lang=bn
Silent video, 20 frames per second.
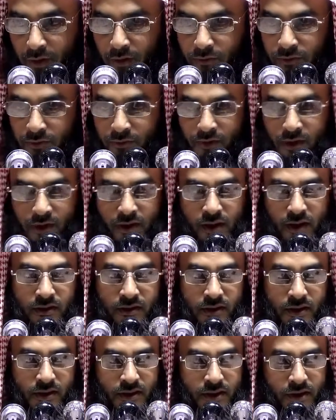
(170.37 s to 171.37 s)
অপব্যাখ্যার
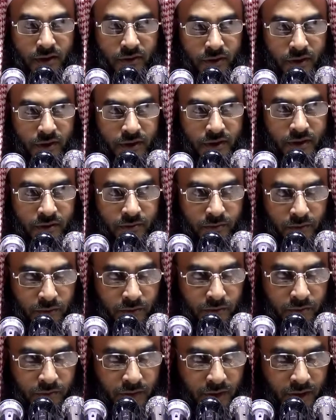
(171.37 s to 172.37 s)
চেষ্টা করেছে
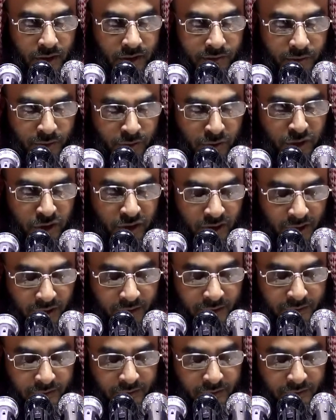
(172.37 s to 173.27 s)
বহু বিদাতপন্থীরা